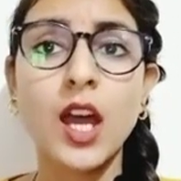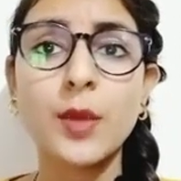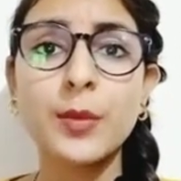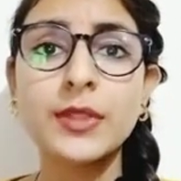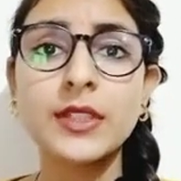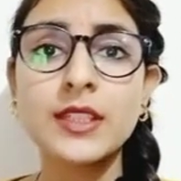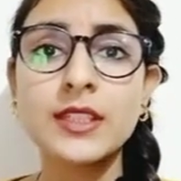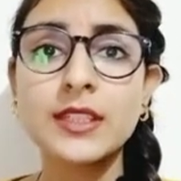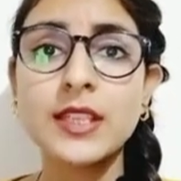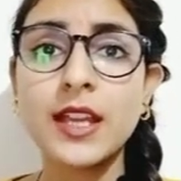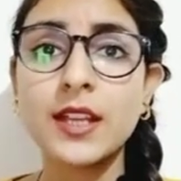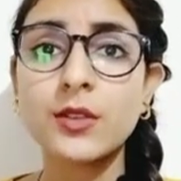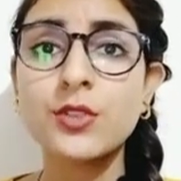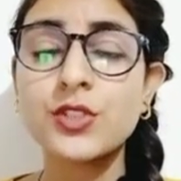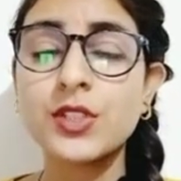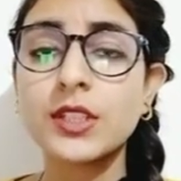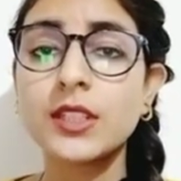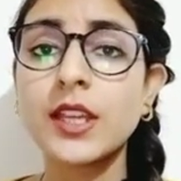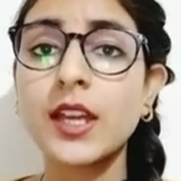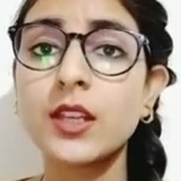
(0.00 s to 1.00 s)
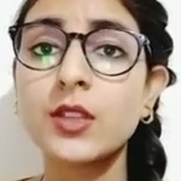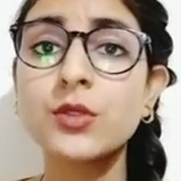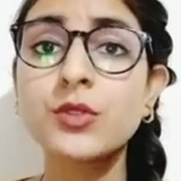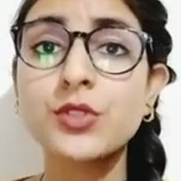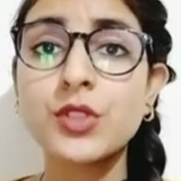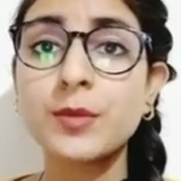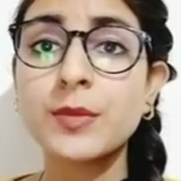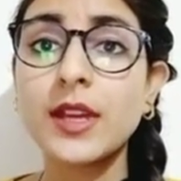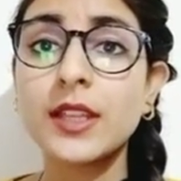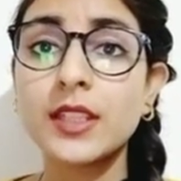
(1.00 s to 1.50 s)
अभी तक सैकड़ों श्रद्धालु
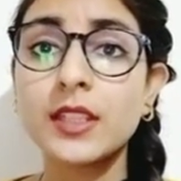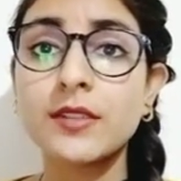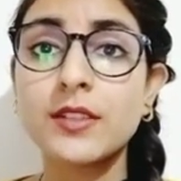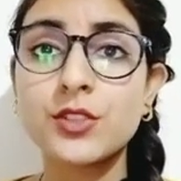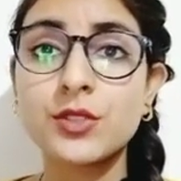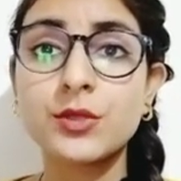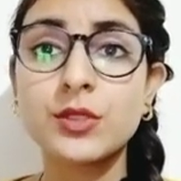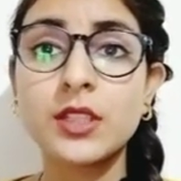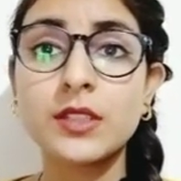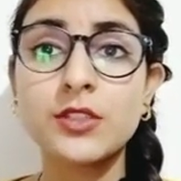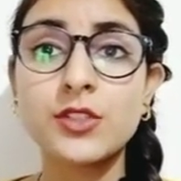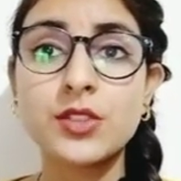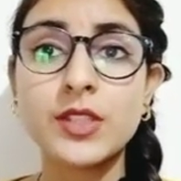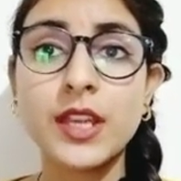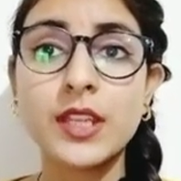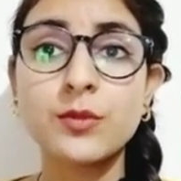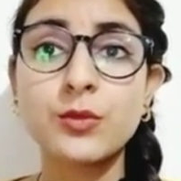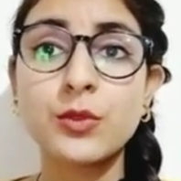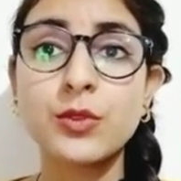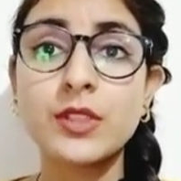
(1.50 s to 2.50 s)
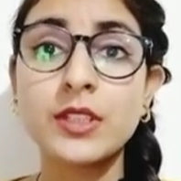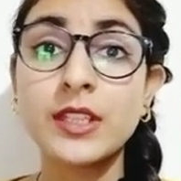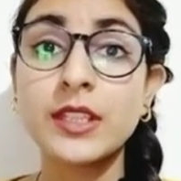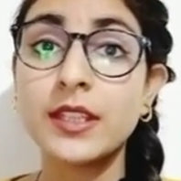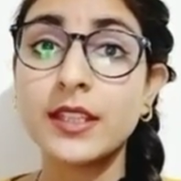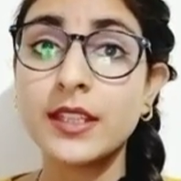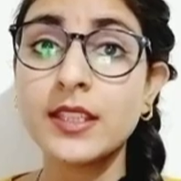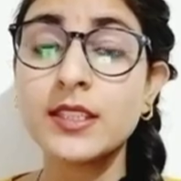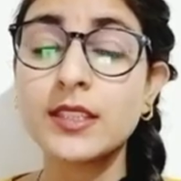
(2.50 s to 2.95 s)
श्री माता वैष्णो देवी श्राइन बोर्ड की